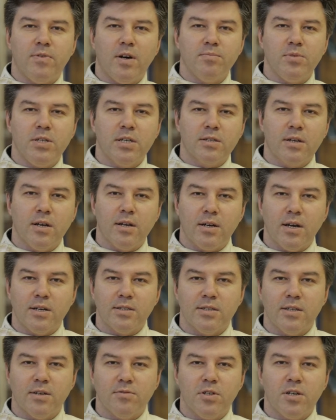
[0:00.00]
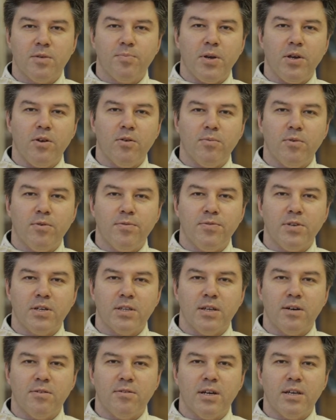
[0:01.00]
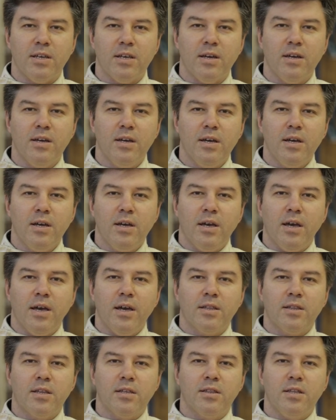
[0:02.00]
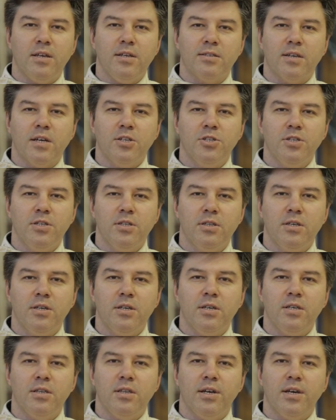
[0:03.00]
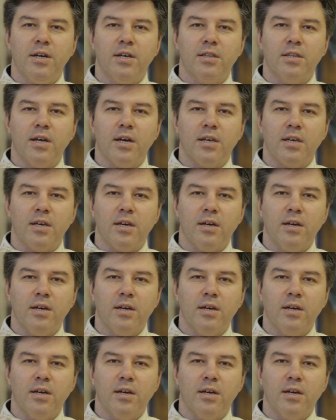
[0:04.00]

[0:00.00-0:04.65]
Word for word: вам несколько основных приемов фехтования. Это три защиты и три атаки.